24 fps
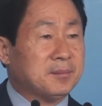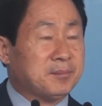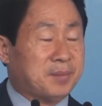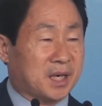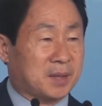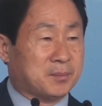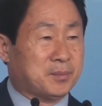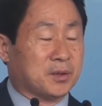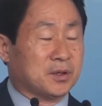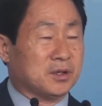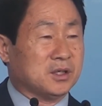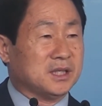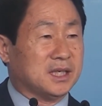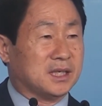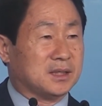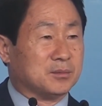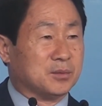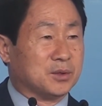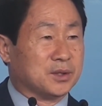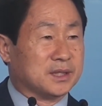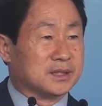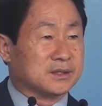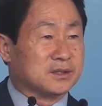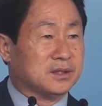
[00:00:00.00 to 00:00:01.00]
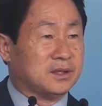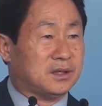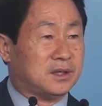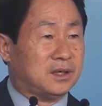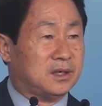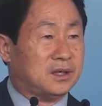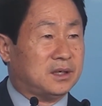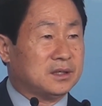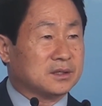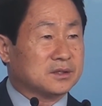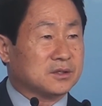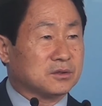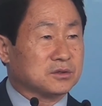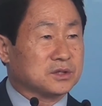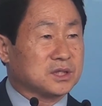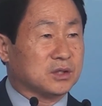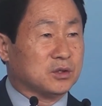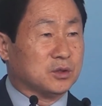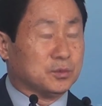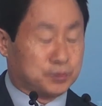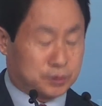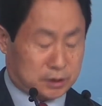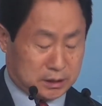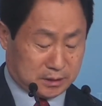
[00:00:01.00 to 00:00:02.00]
백권을 양보해서
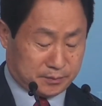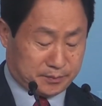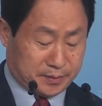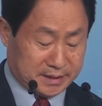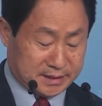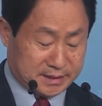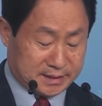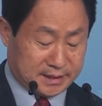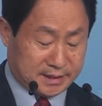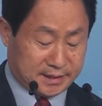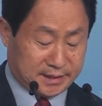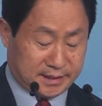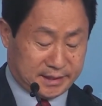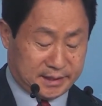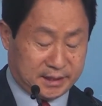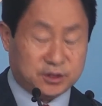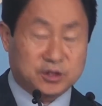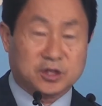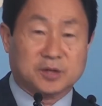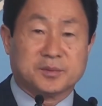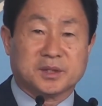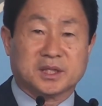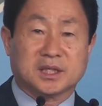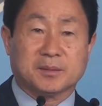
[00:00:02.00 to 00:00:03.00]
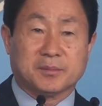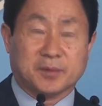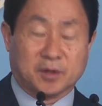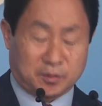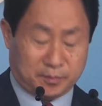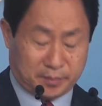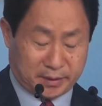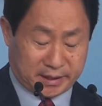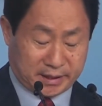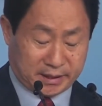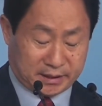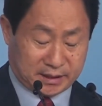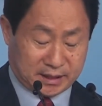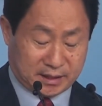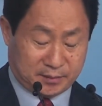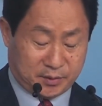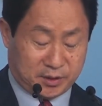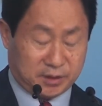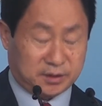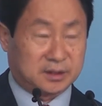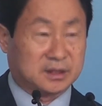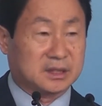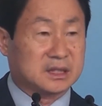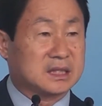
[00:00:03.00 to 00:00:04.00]
성창호 부장판사의 혐의가
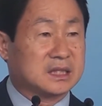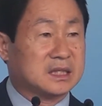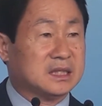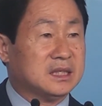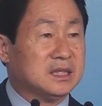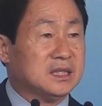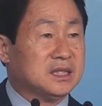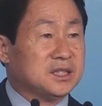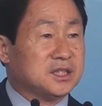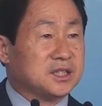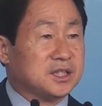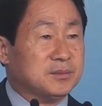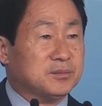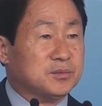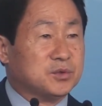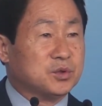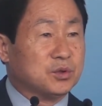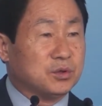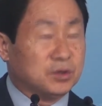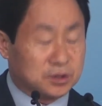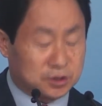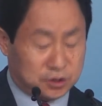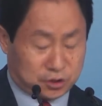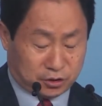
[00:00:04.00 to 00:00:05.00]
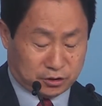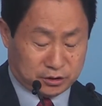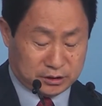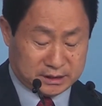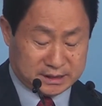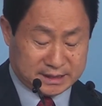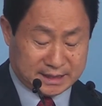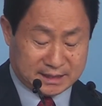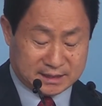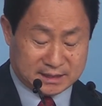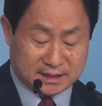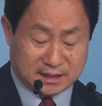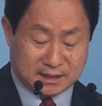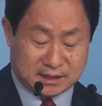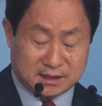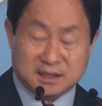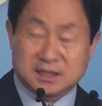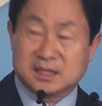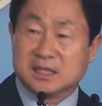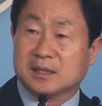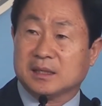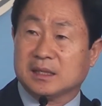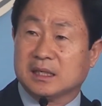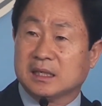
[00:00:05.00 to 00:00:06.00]
명백했다면 임종원 전
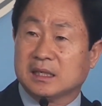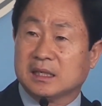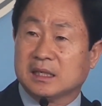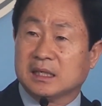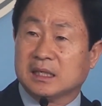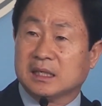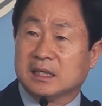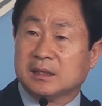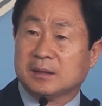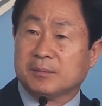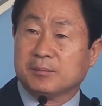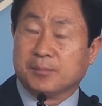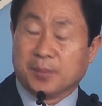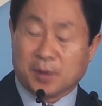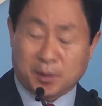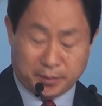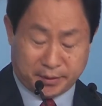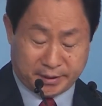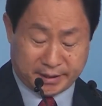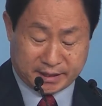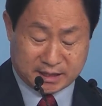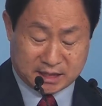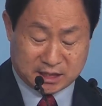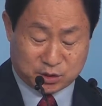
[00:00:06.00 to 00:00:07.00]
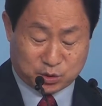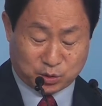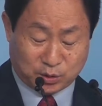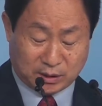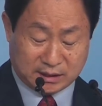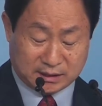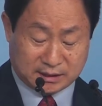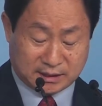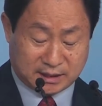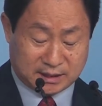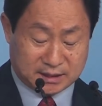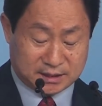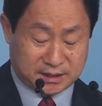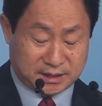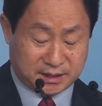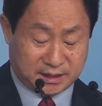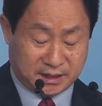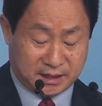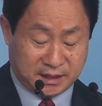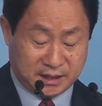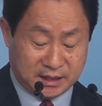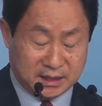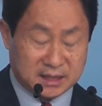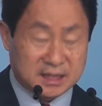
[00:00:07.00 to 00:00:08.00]
차장을 법원에 기소할
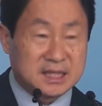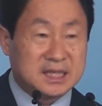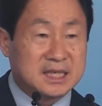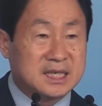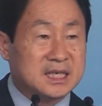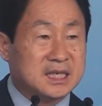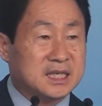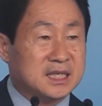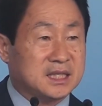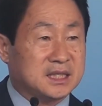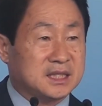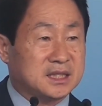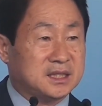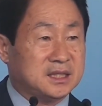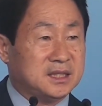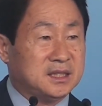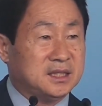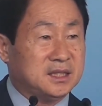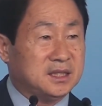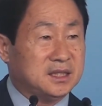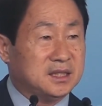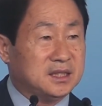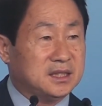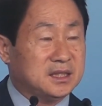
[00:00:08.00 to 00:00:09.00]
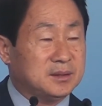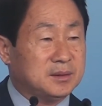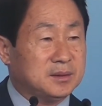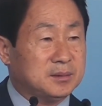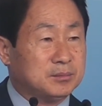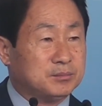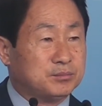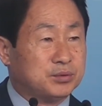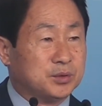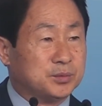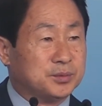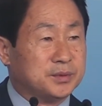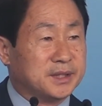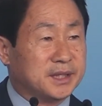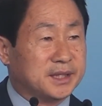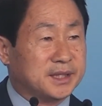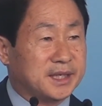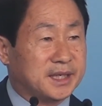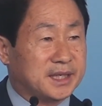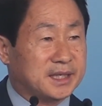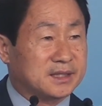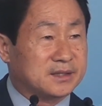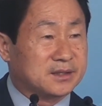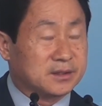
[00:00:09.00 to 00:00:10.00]
당시 이 부분에
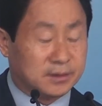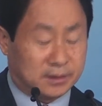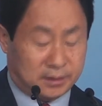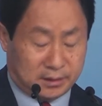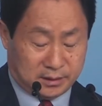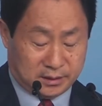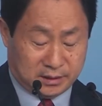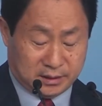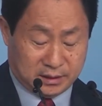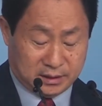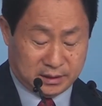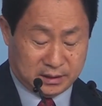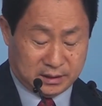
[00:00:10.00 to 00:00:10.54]
대해서